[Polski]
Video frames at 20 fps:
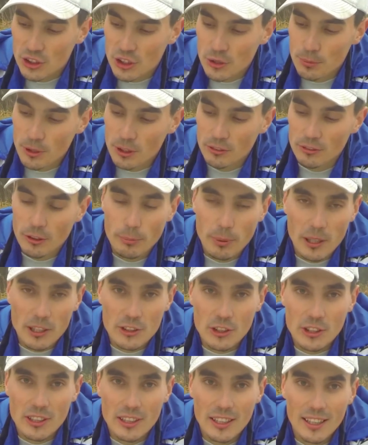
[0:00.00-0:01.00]
szybko w
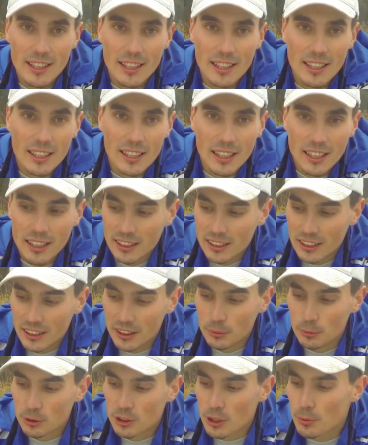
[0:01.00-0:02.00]
opadzie
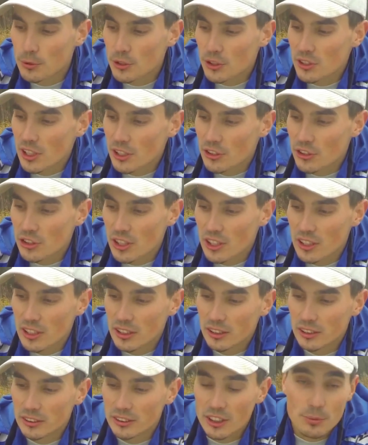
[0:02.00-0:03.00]
i muszę przyznać,
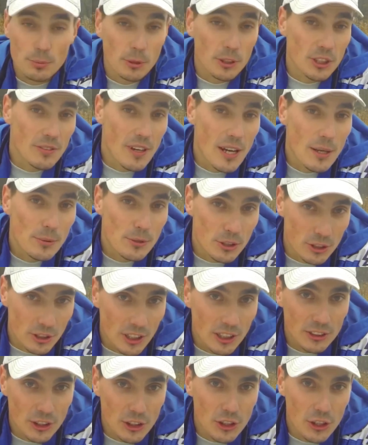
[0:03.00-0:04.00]
że nie spodziewałem się, że
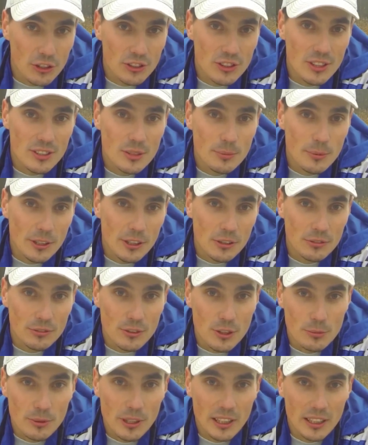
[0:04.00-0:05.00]
na 10 cm
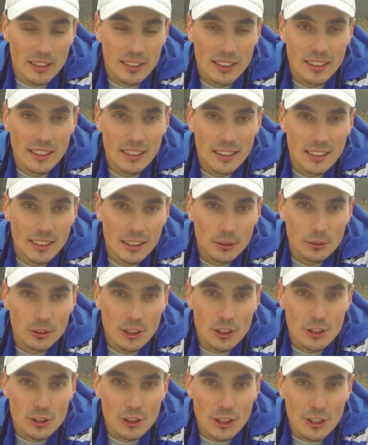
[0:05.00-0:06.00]
gumkę
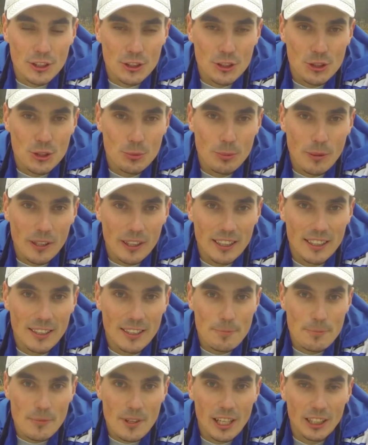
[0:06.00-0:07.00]
uderzy taki szczupak,
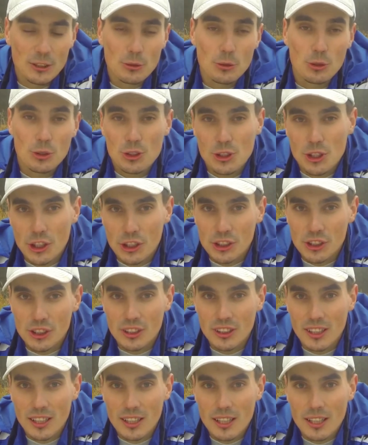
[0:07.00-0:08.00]
a to już trzeci
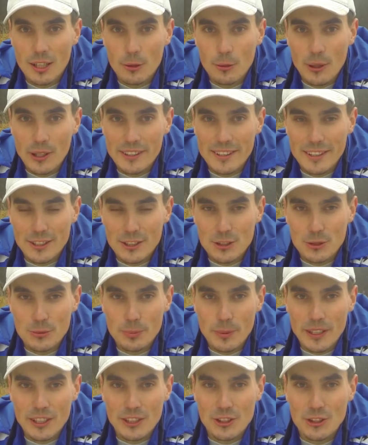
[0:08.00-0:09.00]
ładny
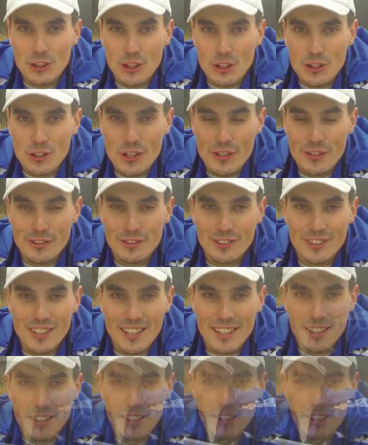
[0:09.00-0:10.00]
szczupak dzisiejszego dnia.